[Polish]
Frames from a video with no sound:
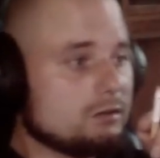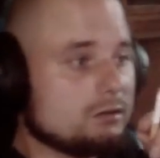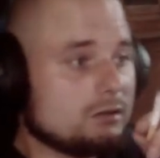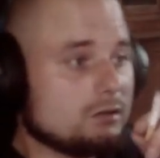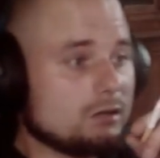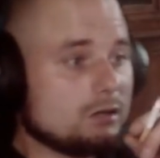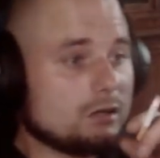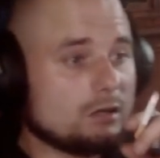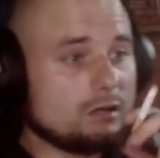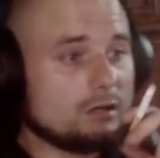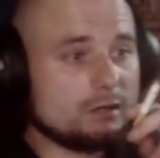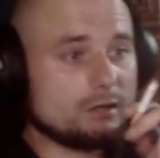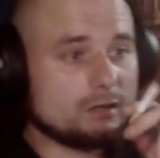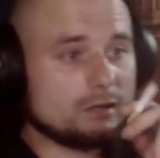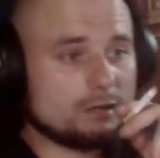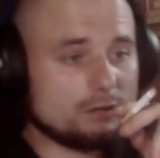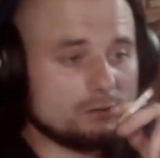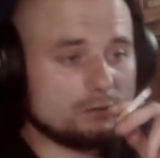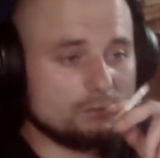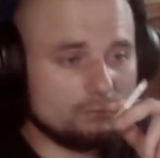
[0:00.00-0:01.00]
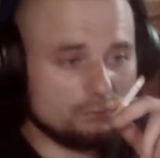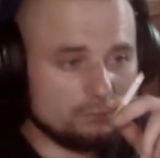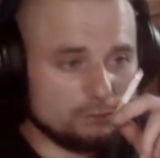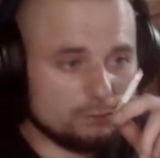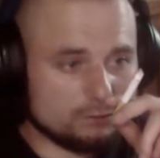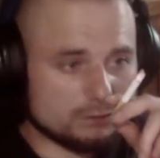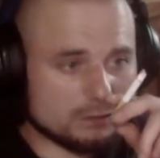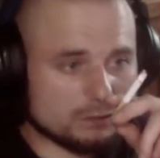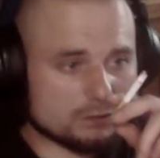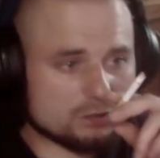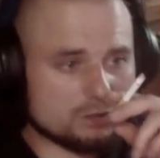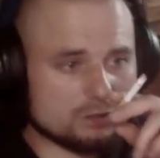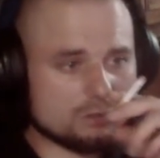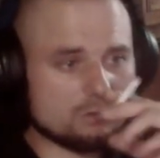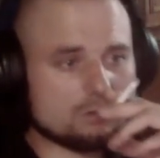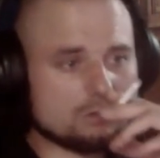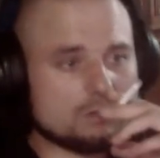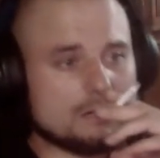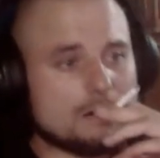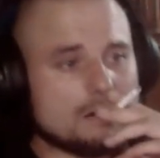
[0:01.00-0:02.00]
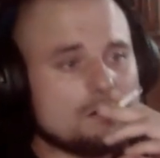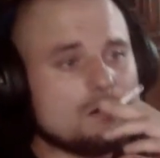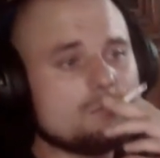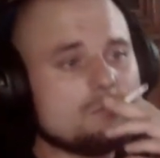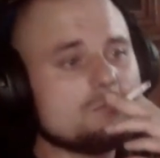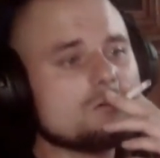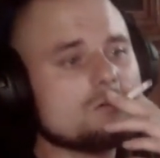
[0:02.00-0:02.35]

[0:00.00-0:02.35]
Ale ja i tak się dochlałem.